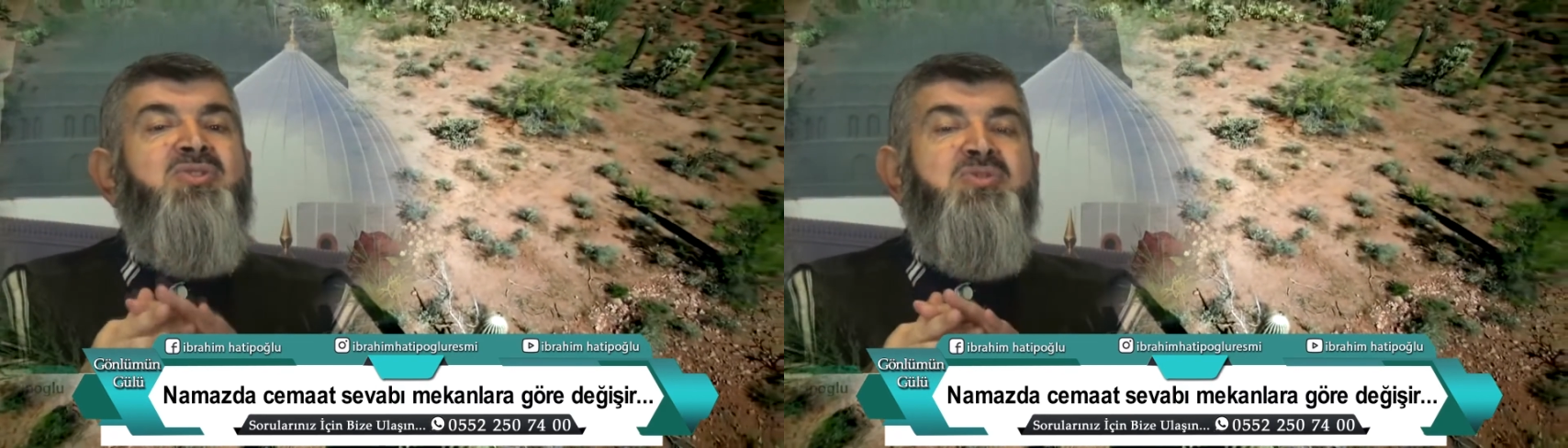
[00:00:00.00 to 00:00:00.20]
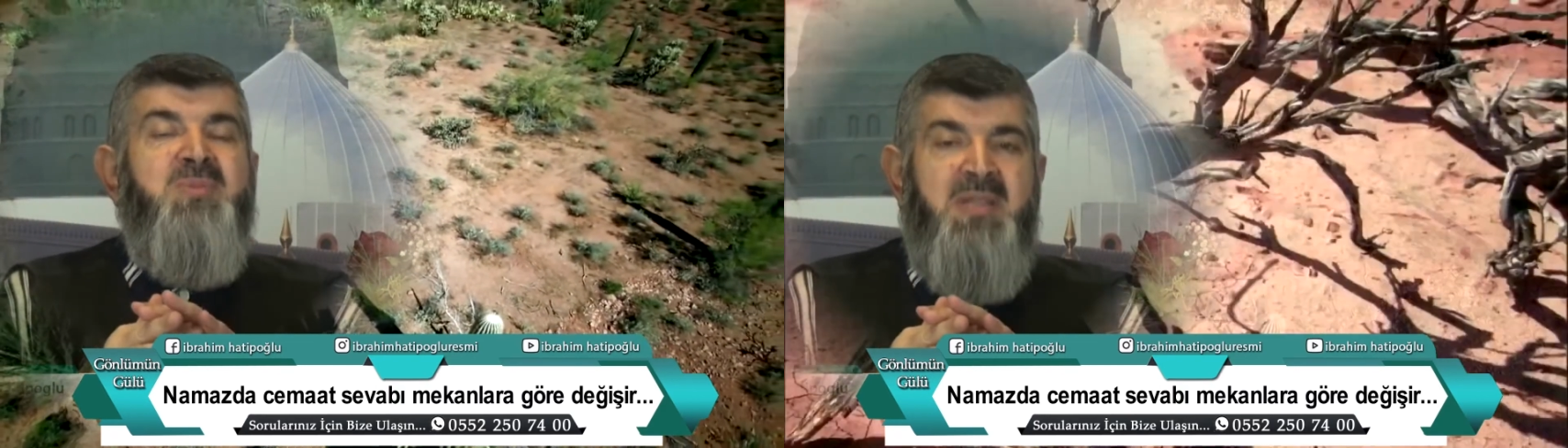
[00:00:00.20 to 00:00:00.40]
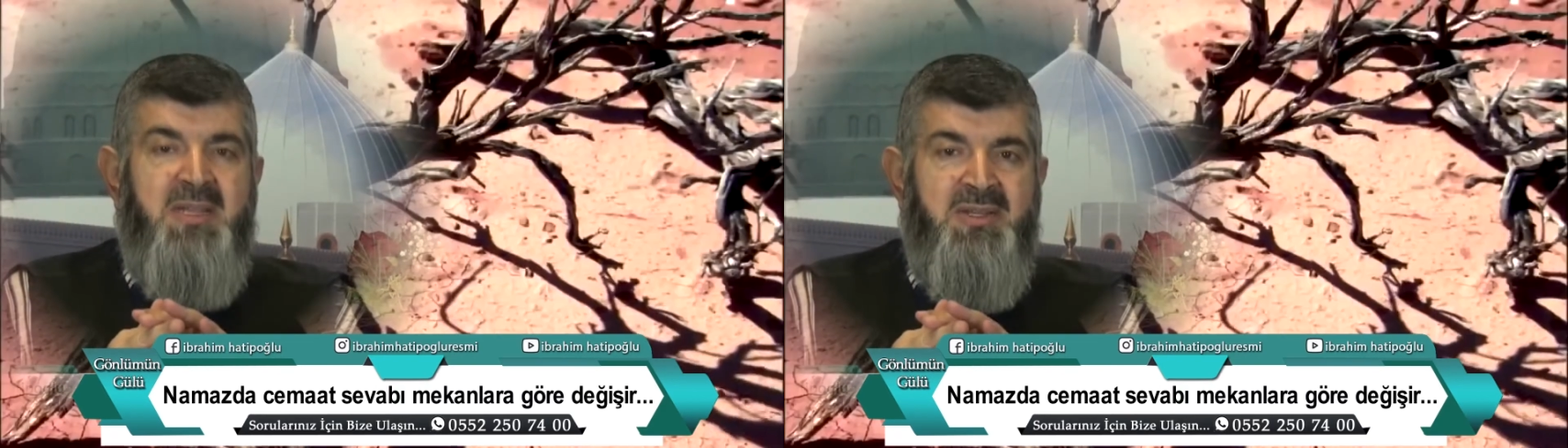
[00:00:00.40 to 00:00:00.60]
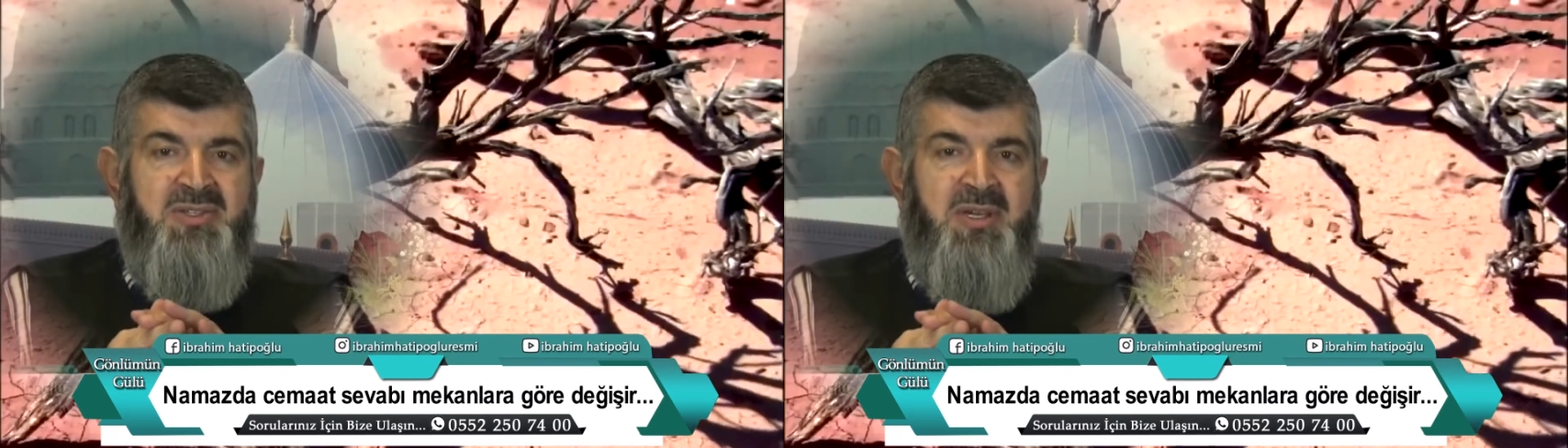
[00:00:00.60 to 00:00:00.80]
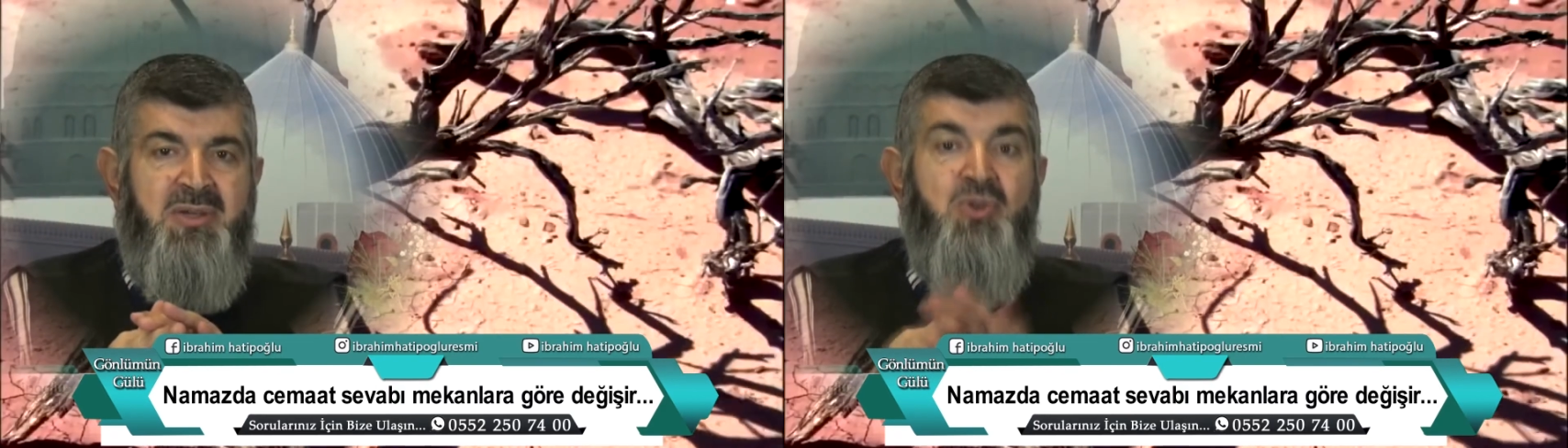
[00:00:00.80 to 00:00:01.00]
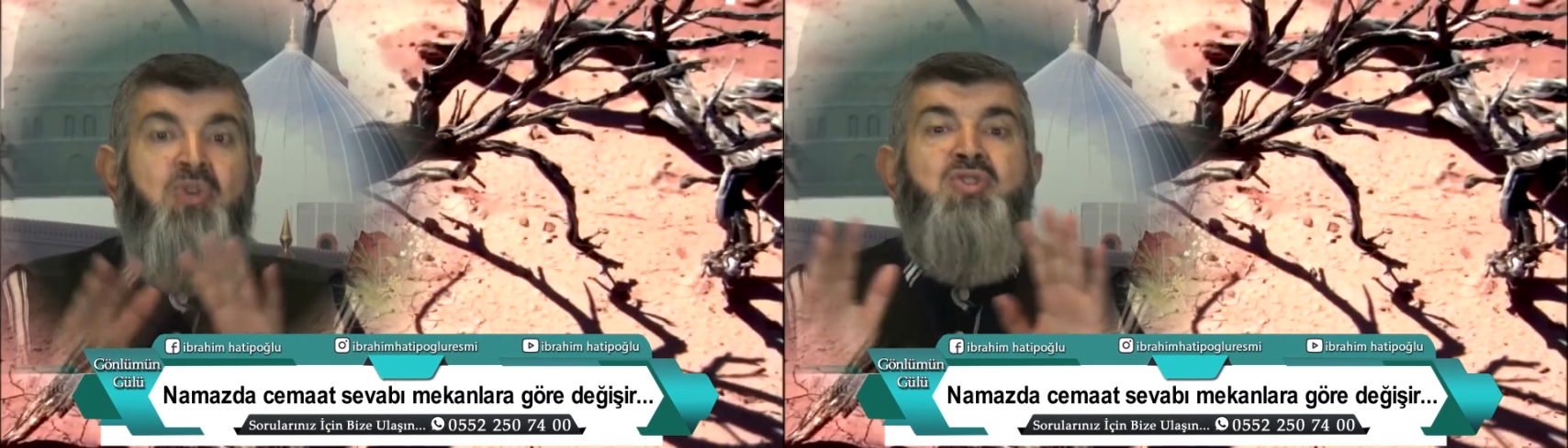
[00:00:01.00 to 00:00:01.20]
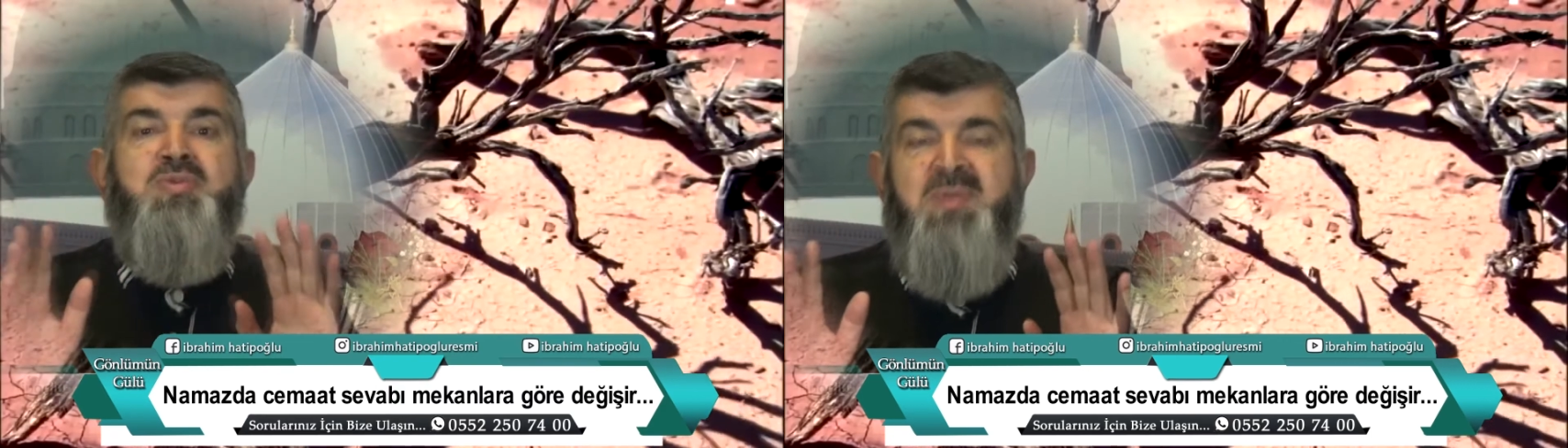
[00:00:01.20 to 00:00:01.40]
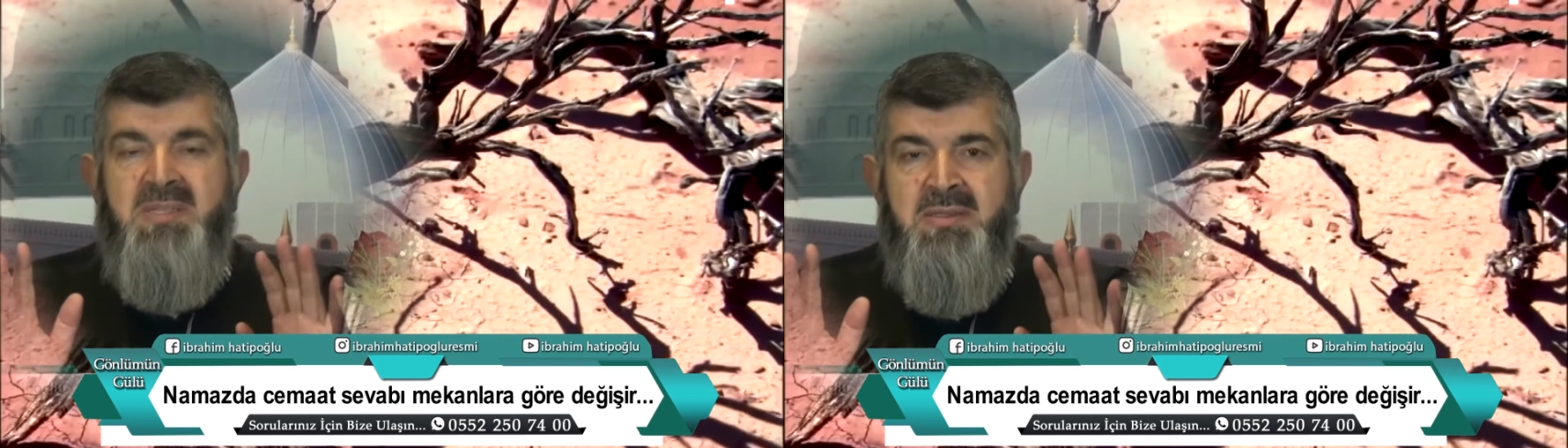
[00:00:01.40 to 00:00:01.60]
100 bin derece.
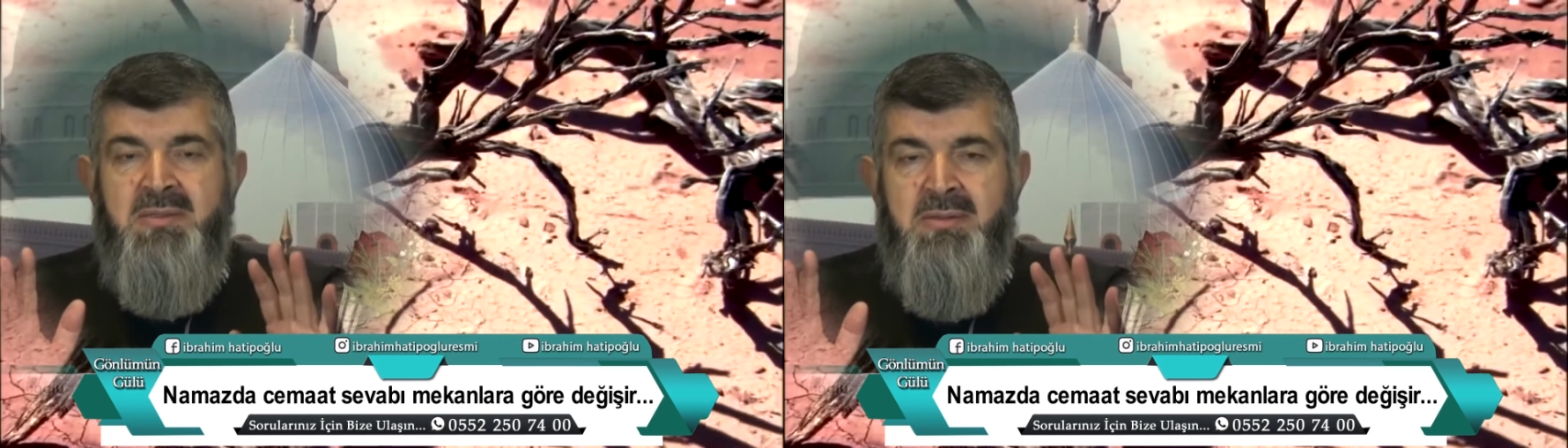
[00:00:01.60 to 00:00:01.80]
100 bin.